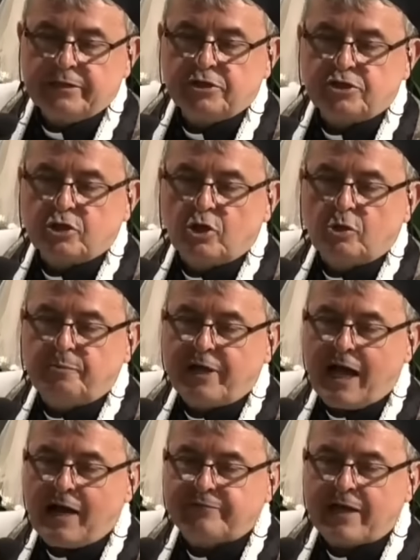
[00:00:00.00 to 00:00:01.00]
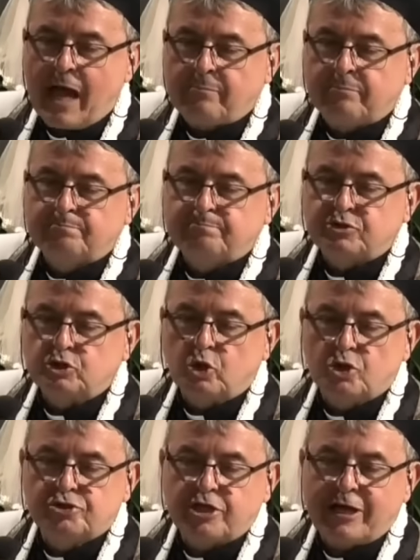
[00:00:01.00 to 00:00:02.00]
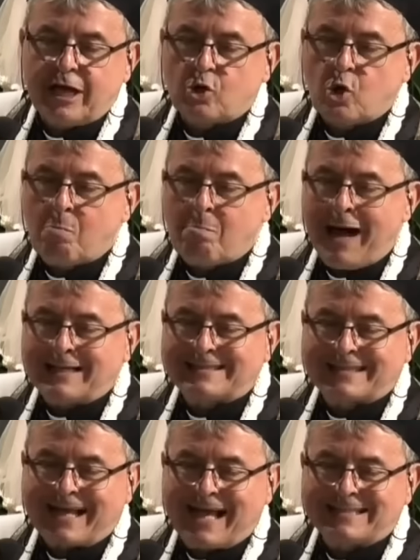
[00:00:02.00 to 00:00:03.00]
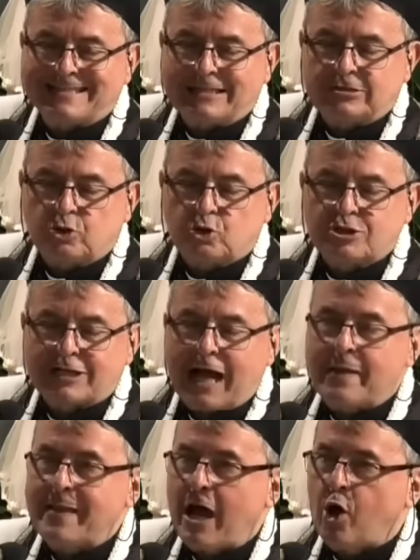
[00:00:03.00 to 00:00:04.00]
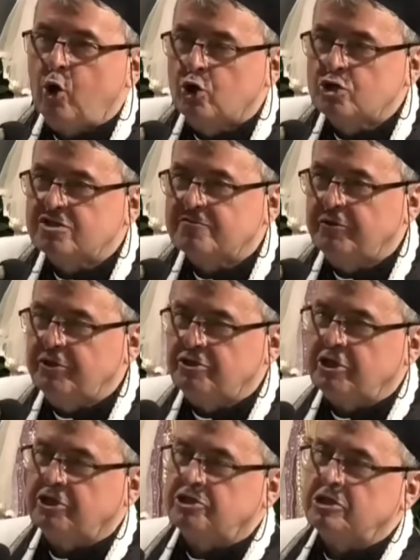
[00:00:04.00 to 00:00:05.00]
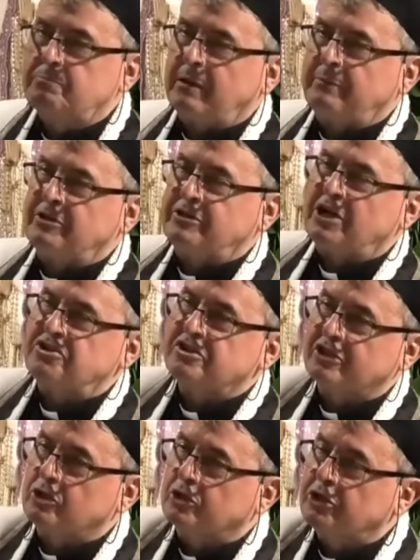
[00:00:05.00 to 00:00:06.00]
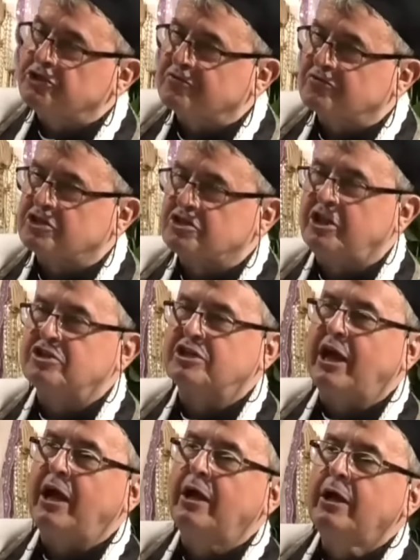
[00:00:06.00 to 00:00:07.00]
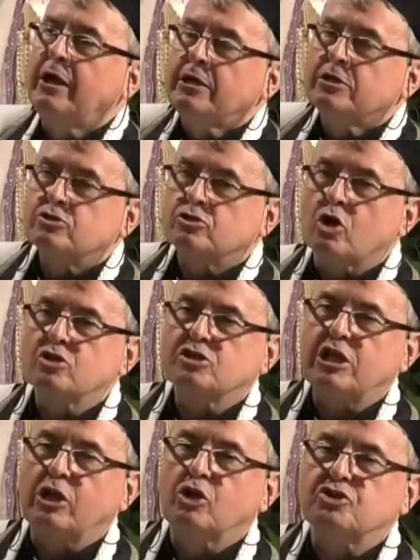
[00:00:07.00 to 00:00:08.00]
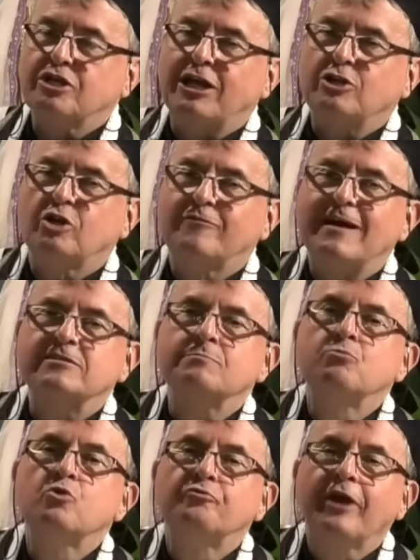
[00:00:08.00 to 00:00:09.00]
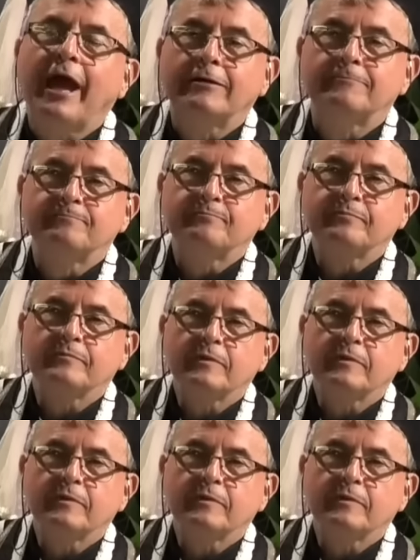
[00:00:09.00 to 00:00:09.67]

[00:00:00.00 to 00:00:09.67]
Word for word: Kiedy się objawiam, przychodzę jako matka zatroskana o los swoich dzieci. Pamiętacie z takiego orędzie wcześniejsze? Co z tego, że ja do was mówię?